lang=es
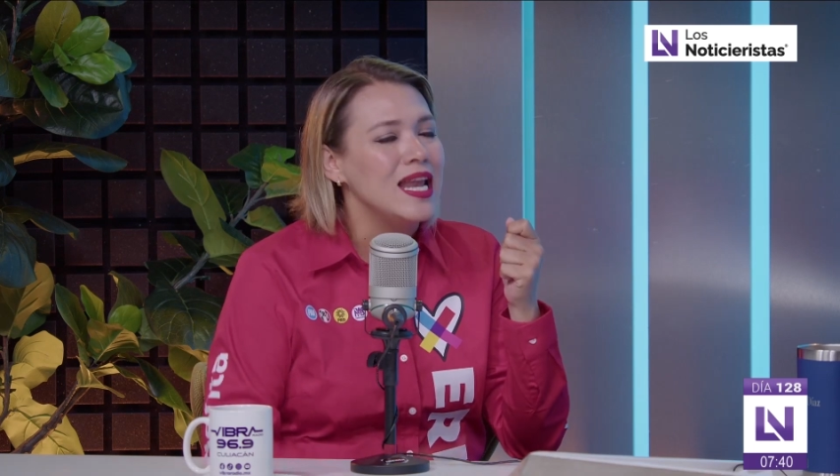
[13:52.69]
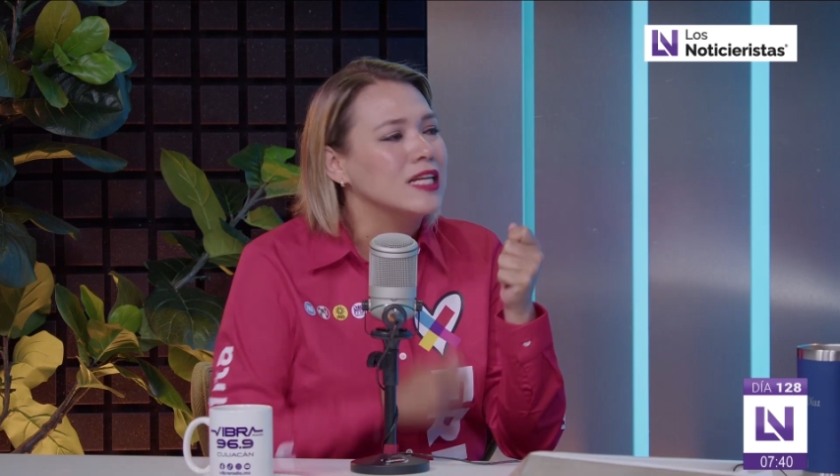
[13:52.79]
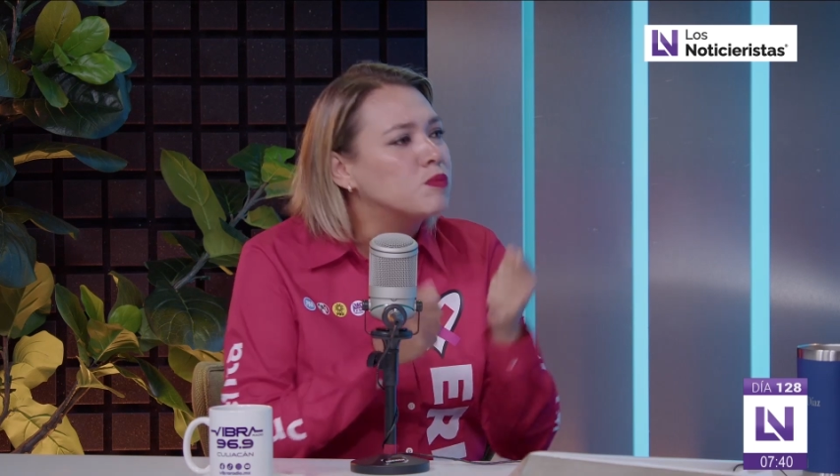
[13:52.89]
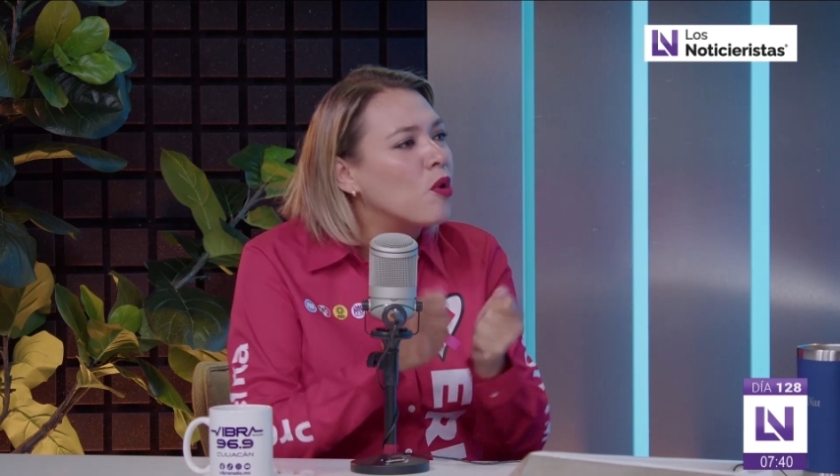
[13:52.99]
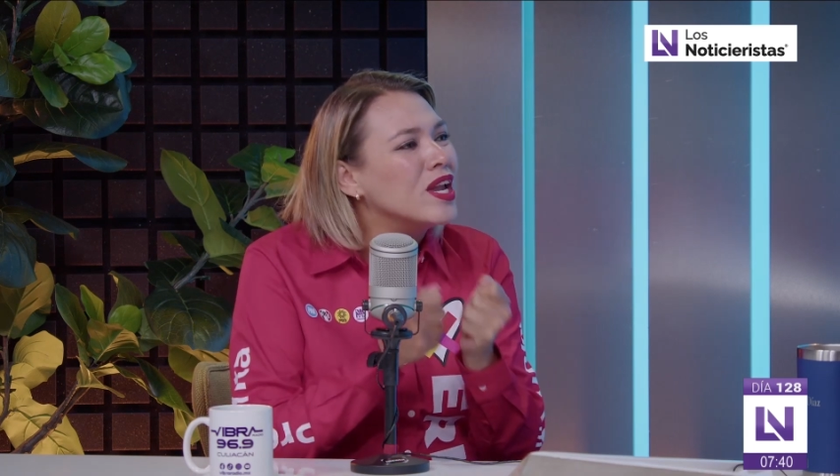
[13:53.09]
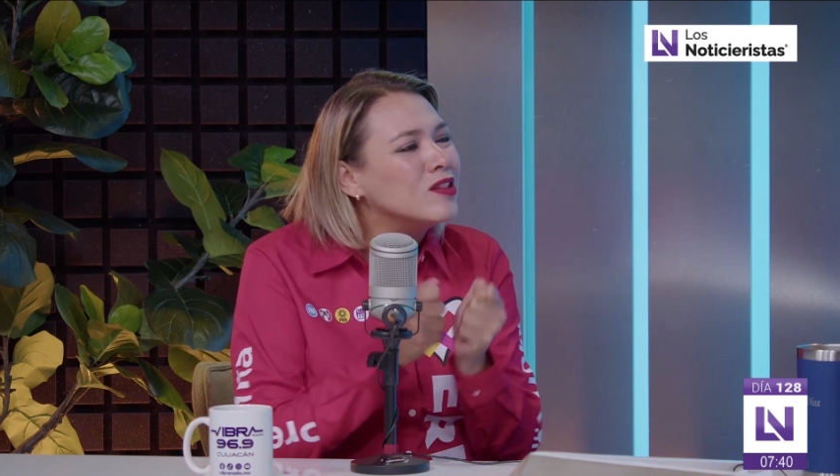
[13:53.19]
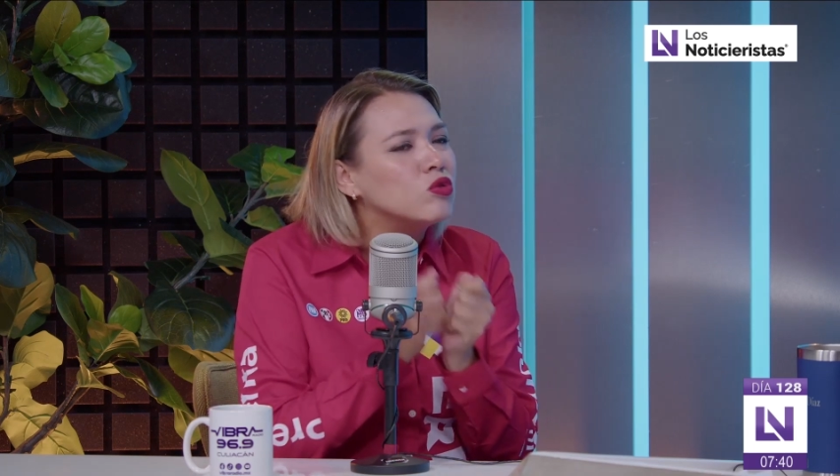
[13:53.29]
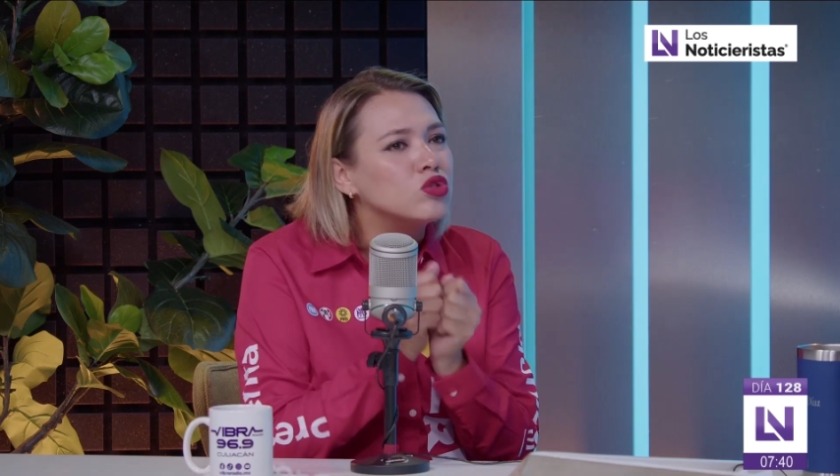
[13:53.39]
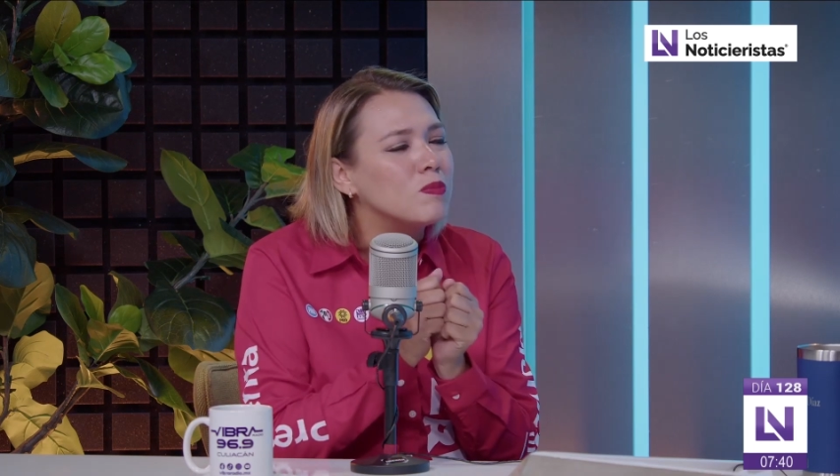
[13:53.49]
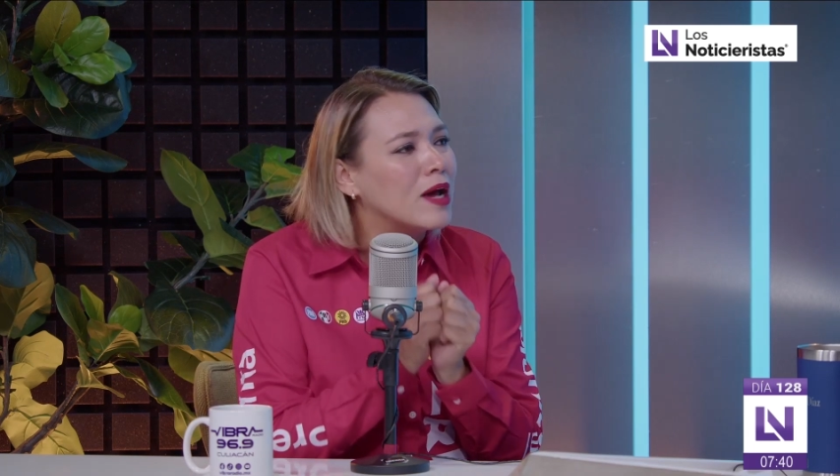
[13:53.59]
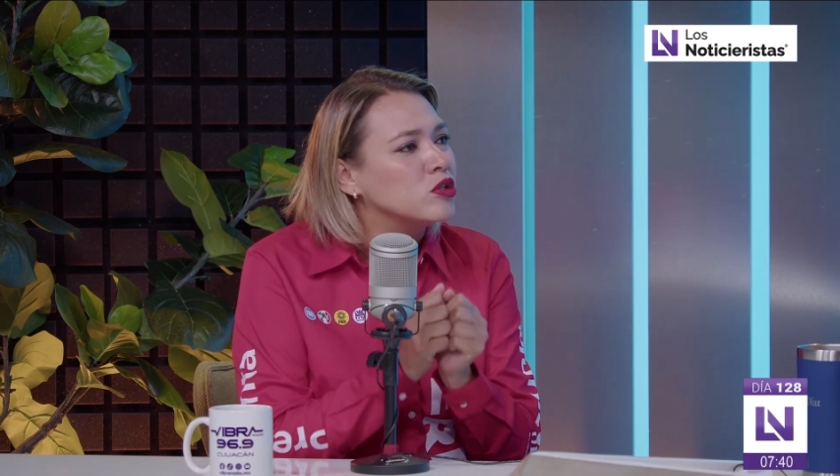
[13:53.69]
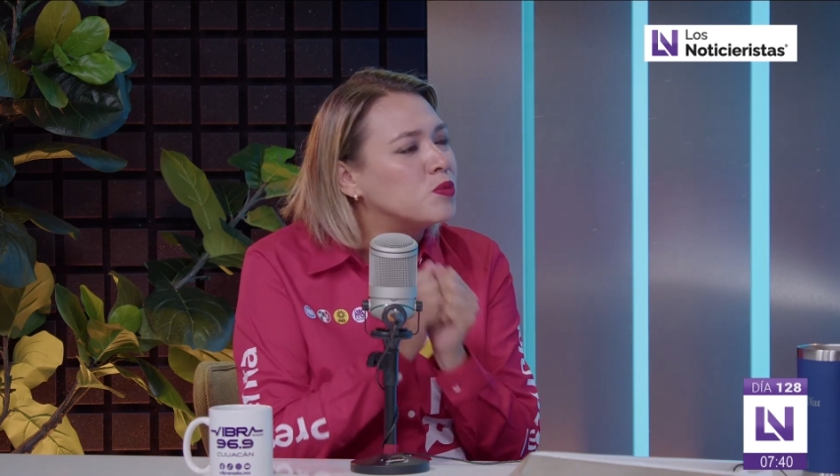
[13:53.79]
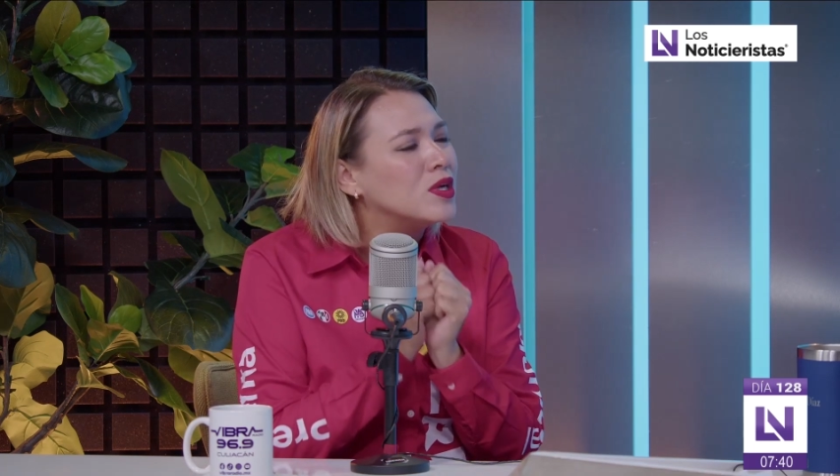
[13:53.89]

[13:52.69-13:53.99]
las pone en tus manos,